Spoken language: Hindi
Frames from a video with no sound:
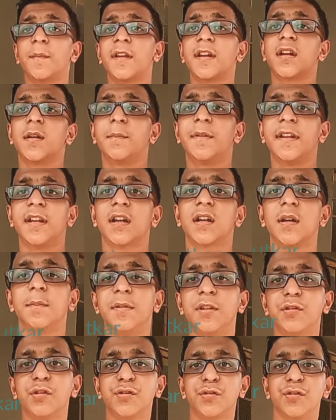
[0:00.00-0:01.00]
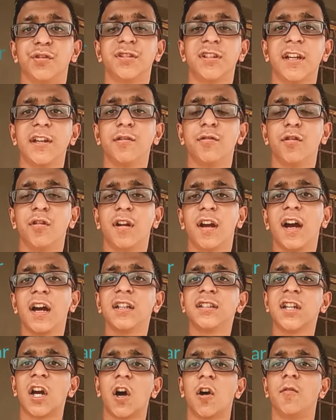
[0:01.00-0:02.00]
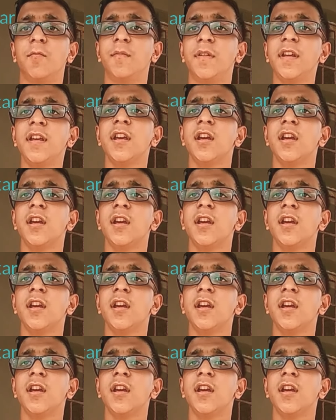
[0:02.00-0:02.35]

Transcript: कभी ना कभी तो सोचा ही होगा शाओमी